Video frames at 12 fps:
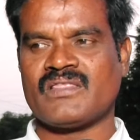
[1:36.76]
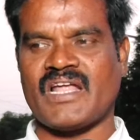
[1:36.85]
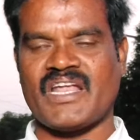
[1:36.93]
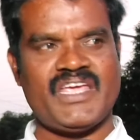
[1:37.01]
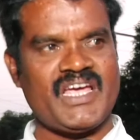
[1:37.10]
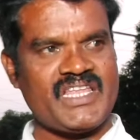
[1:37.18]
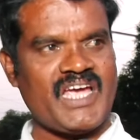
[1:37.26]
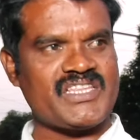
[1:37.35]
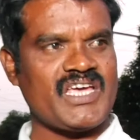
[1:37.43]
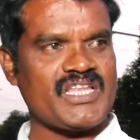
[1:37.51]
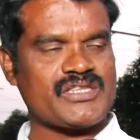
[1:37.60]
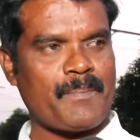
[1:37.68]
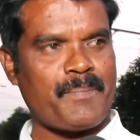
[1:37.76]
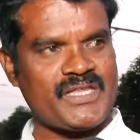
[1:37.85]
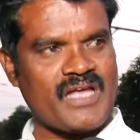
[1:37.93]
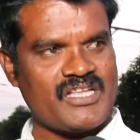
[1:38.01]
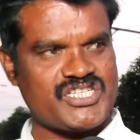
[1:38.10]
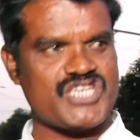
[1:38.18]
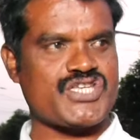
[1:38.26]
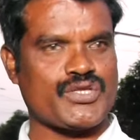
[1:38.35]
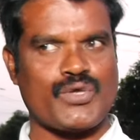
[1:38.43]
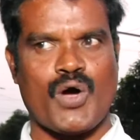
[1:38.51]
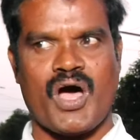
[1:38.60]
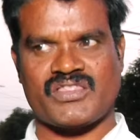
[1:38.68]
తన ఏదైతే తప్పిదాలు
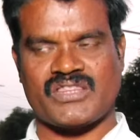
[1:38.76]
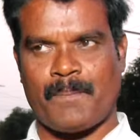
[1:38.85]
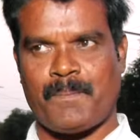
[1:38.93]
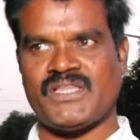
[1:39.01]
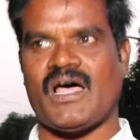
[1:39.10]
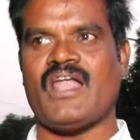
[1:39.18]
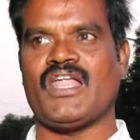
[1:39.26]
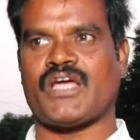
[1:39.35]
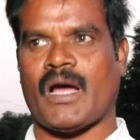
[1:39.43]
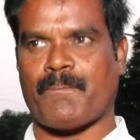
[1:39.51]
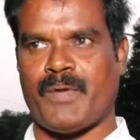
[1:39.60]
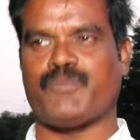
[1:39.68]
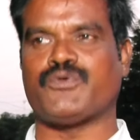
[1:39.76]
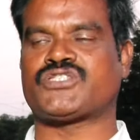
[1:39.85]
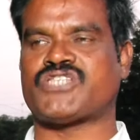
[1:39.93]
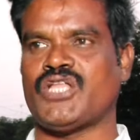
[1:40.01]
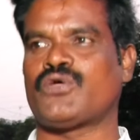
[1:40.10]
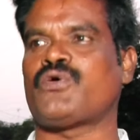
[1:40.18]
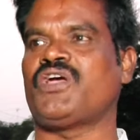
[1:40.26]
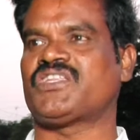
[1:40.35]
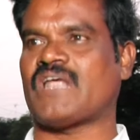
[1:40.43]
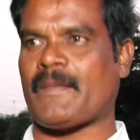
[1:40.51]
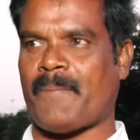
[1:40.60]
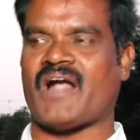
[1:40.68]
చేసిందో ఆ తప్పిదాలని కప్పిపుచ్చేందుకు
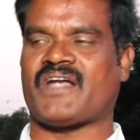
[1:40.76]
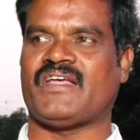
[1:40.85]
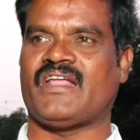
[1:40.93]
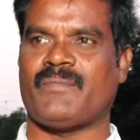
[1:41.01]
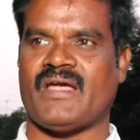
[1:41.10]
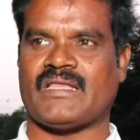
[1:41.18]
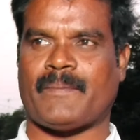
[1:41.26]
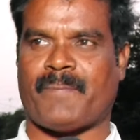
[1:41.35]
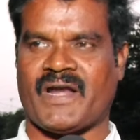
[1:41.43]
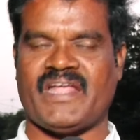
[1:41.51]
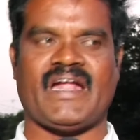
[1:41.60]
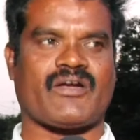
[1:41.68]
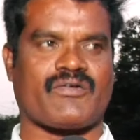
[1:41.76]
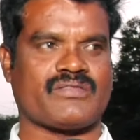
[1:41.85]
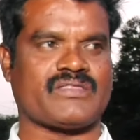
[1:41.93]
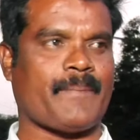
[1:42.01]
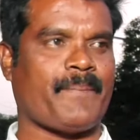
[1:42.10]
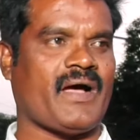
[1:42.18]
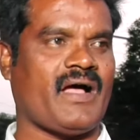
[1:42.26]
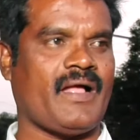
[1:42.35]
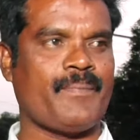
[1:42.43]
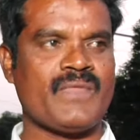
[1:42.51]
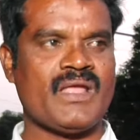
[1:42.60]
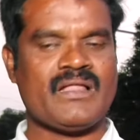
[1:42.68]
ఇతర పార్టీల మీద పడి ఏడవటం తప్ప
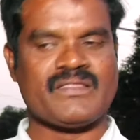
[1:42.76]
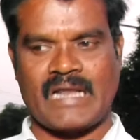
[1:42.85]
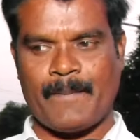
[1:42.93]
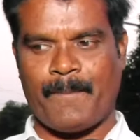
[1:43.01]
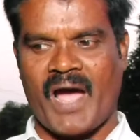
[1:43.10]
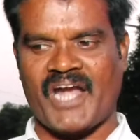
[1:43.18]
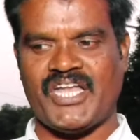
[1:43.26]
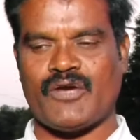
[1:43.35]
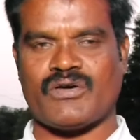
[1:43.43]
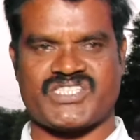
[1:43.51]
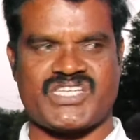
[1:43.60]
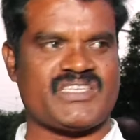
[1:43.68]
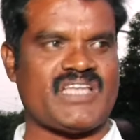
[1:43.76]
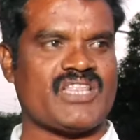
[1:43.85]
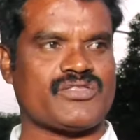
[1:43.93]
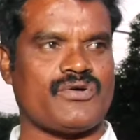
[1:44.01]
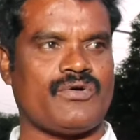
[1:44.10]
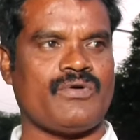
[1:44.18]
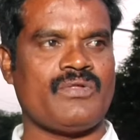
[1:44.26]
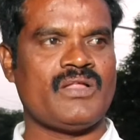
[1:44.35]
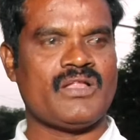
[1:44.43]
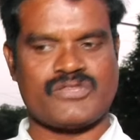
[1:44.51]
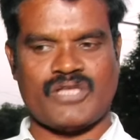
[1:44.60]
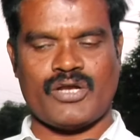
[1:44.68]
తన పార్టీకి ఒక సిద్ధాంతం
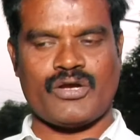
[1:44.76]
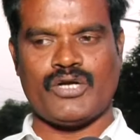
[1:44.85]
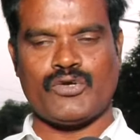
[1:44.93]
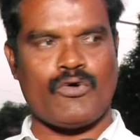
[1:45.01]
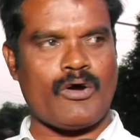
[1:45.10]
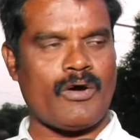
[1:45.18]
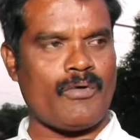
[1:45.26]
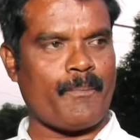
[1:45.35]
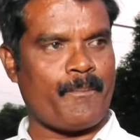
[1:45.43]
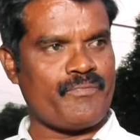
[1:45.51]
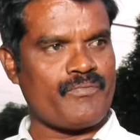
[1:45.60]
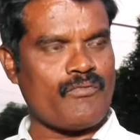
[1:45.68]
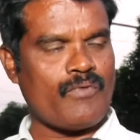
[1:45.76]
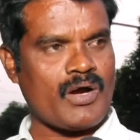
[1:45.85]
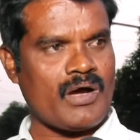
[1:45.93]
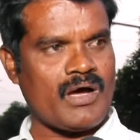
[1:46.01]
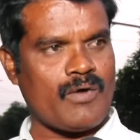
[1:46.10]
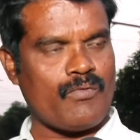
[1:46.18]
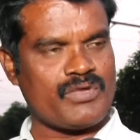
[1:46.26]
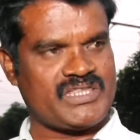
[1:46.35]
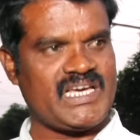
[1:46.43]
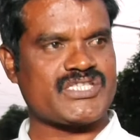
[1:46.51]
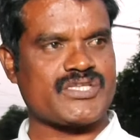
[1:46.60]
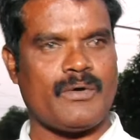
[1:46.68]
తనకంటూ ఒక ఒక
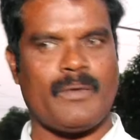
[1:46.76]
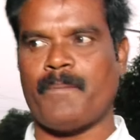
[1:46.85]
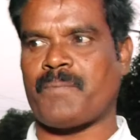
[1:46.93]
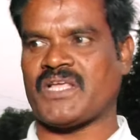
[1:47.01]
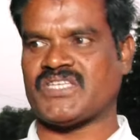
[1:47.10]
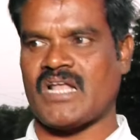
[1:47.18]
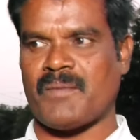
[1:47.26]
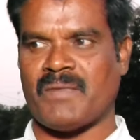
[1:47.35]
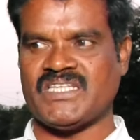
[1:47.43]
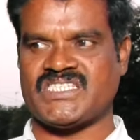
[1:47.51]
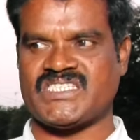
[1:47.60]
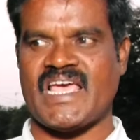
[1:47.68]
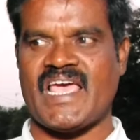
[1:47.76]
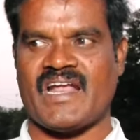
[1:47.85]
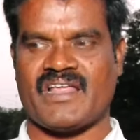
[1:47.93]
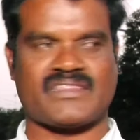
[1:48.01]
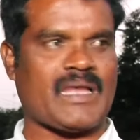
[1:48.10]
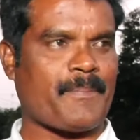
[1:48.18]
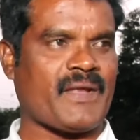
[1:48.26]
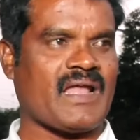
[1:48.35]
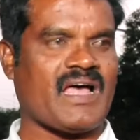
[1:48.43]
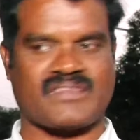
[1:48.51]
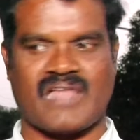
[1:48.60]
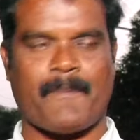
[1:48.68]
ఉద్దేశం ప్రజలకు మంచి చేయాలనే తపన
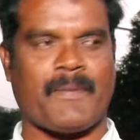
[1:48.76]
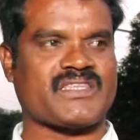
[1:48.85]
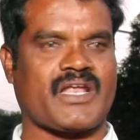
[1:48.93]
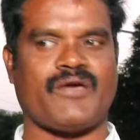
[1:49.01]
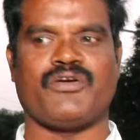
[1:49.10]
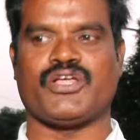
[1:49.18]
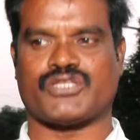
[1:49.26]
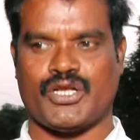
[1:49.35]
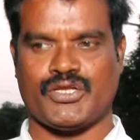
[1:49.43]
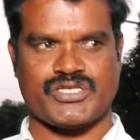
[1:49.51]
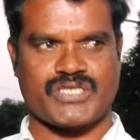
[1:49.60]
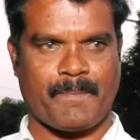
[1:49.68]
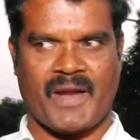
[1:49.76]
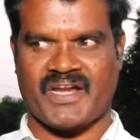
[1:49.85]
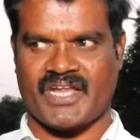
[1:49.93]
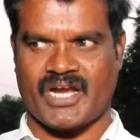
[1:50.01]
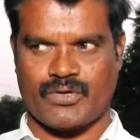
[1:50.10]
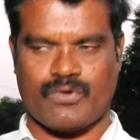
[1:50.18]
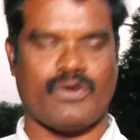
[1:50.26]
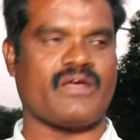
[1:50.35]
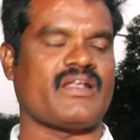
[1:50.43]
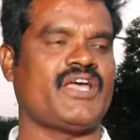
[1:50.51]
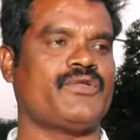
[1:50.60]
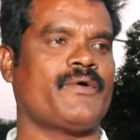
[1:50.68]
తాపత్రయం ఈ తెలుగుదేశం పార్టీ అంటూ
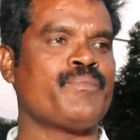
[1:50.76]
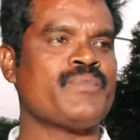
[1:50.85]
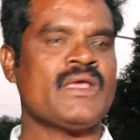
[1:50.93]
కోలకలేదు